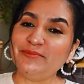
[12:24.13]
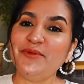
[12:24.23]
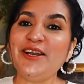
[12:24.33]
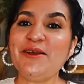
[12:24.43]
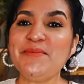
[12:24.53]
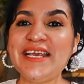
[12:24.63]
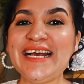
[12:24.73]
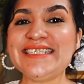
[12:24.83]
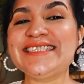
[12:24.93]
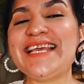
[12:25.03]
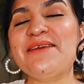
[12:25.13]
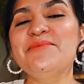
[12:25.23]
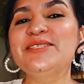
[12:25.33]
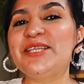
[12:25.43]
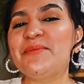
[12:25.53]
Bueno amigas,
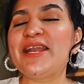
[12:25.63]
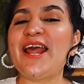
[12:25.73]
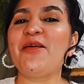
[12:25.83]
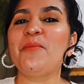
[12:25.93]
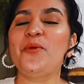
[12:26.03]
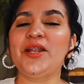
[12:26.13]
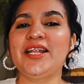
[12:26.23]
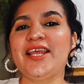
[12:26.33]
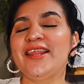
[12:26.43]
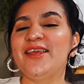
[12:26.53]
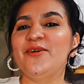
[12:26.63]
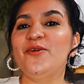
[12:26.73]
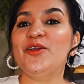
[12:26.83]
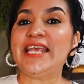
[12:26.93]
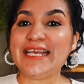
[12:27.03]
hemos terminado por el día de
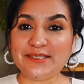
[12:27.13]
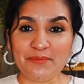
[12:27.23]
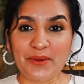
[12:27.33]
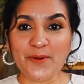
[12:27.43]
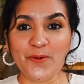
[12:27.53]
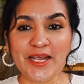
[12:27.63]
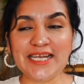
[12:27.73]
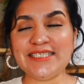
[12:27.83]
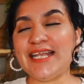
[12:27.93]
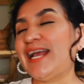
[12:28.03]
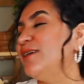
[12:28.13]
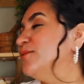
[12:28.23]
hoy. Espero que les haya